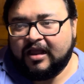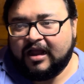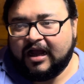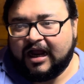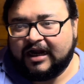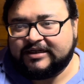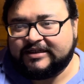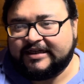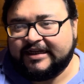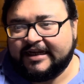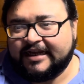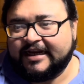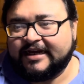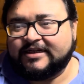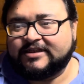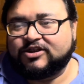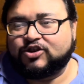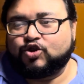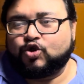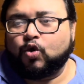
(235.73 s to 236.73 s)
আর
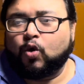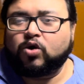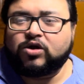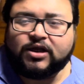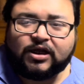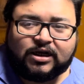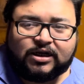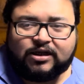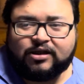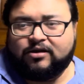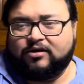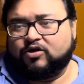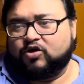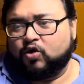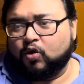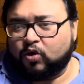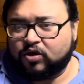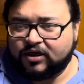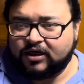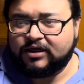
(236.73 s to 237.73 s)
টিকিটস টোটাল
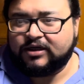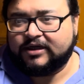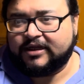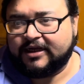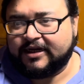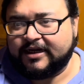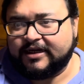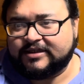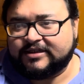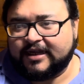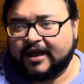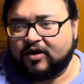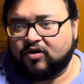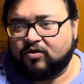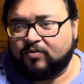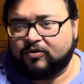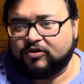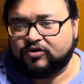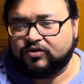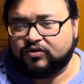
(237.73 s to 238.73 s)
টোটাল টিকিটস এখনও
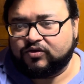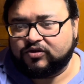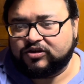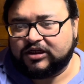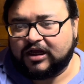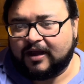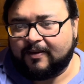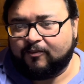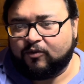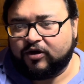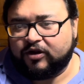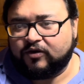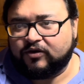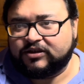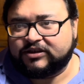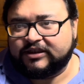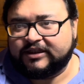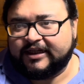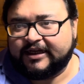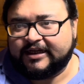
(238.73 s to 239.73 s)
পর্যন্ত যা মনে
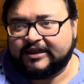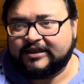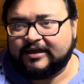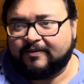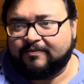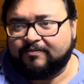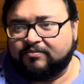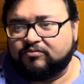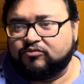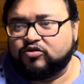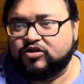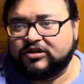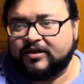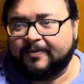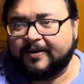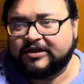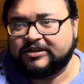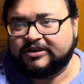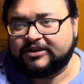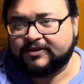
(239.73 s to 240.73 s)
হচ্ছে দেখে যা বুঝতে
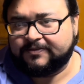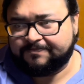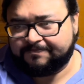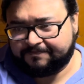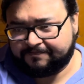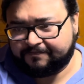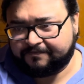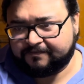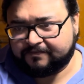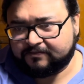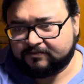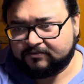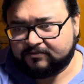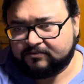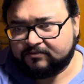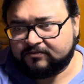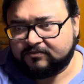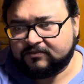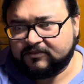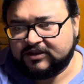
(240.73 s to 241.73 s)
পারছি
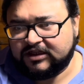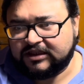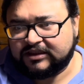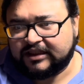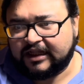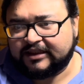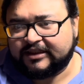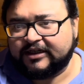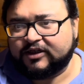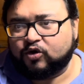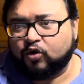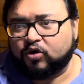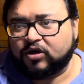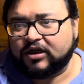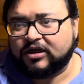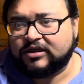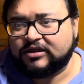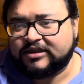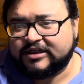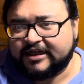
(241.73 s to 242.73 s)
তাতে
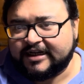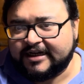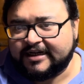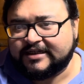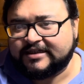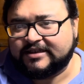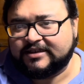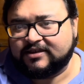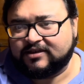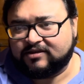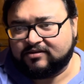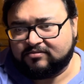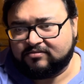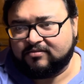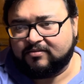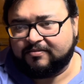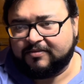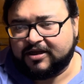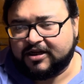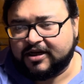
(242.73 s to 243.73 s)
টোটাল টিকিটস
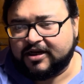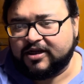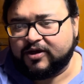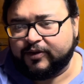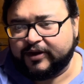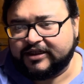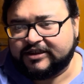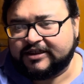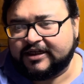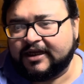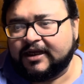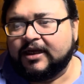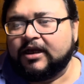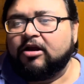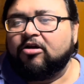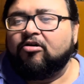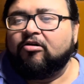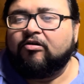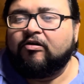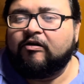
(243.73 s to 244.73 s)
বিক্রি হয়েছে
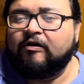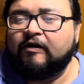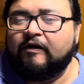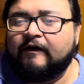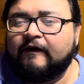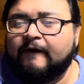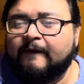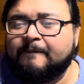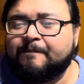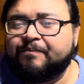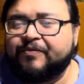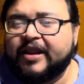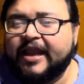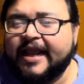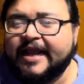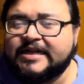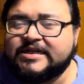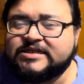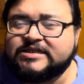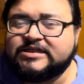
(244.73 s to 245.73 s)

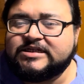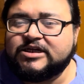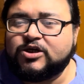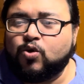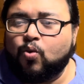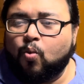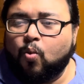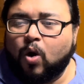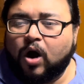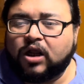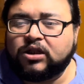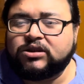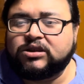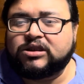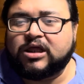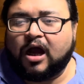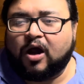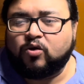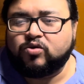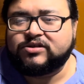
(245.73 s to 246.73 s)
এইটটি ওয়ান
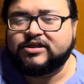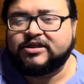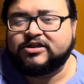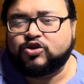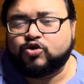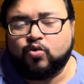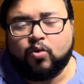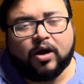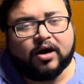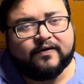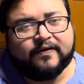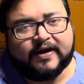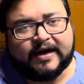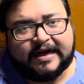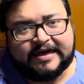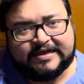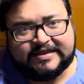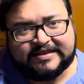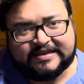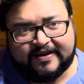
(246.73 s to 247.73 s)
থাউজেন্ড টু হান্ড্রেড
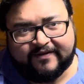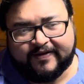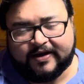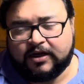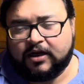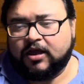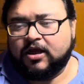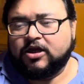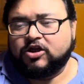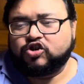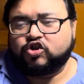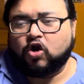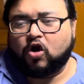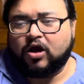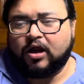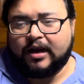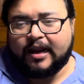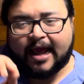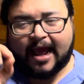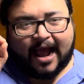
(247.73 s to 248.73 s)
নাইনটি সেভেন
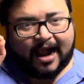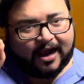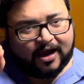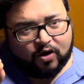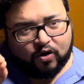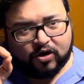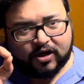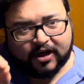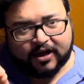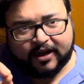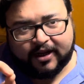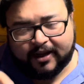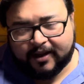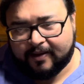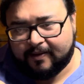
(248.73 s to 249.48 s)
সকাল এগারোটাকে